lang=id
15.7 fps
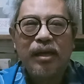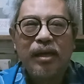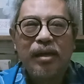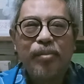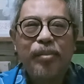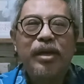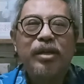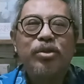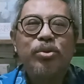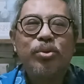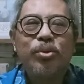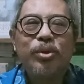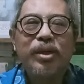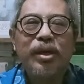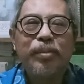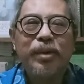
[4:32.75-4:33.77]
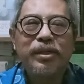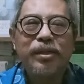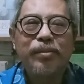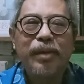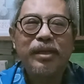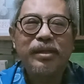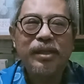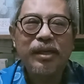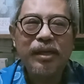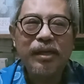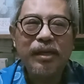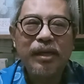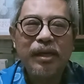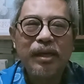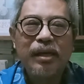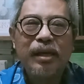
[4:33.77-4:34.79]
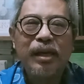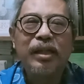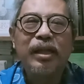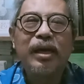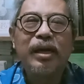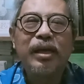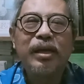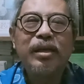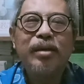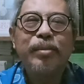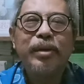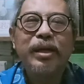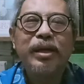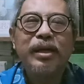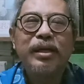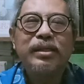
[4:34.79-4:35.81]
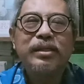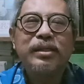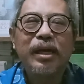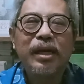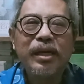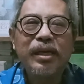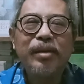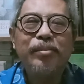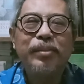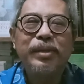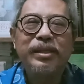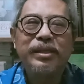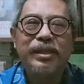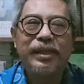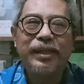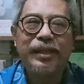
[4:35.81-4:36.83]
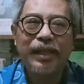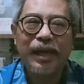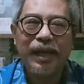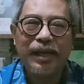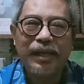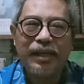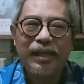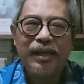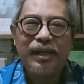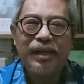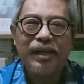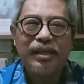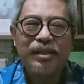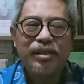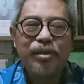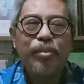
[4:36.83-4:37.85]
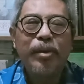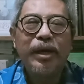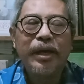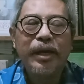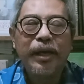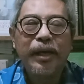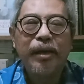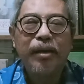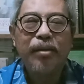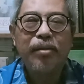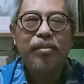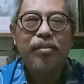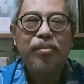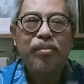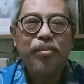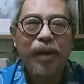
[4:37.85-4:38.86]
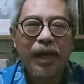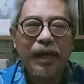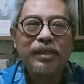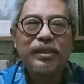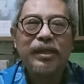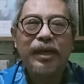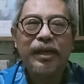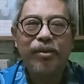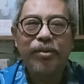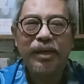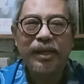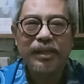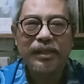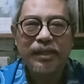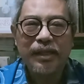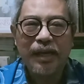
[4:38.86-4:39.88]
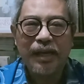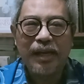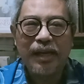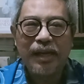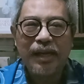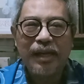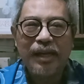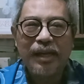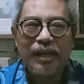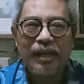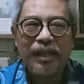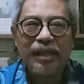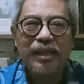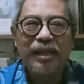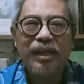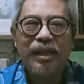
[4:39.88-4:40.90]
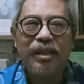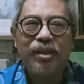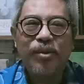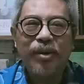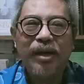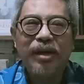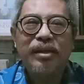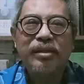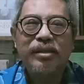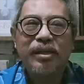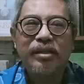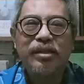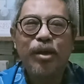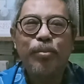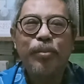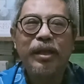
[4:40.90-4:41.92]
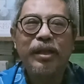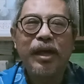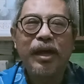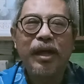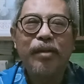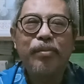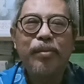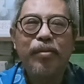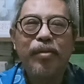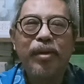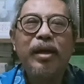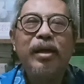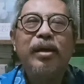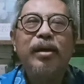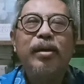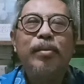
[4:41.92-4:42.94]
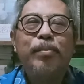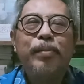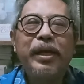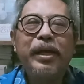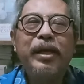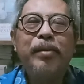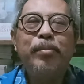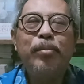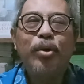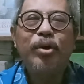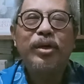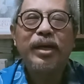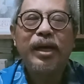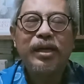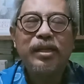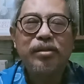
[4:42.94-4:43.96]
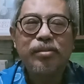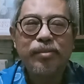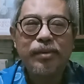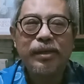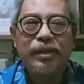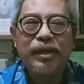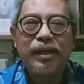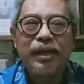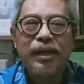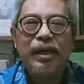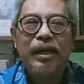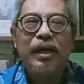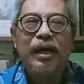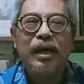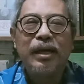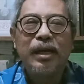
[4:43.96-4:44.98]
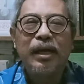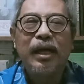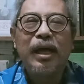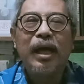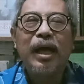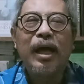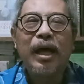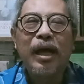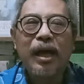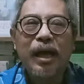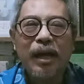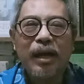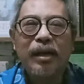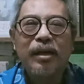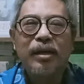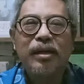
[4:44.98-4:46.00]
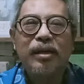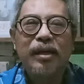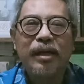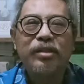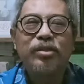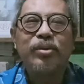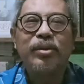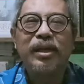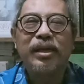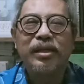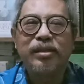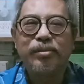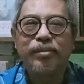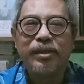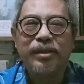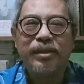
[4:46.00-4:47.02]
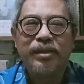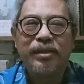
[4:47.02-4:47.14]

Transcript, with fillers: kepada sukunya masing-masing dan akhirnya mereka saling mencintai sebagai bangsa Indonesia. Dan itulah saya selalu mengatakan bahwa primordialisme adalah akar nasionalisme.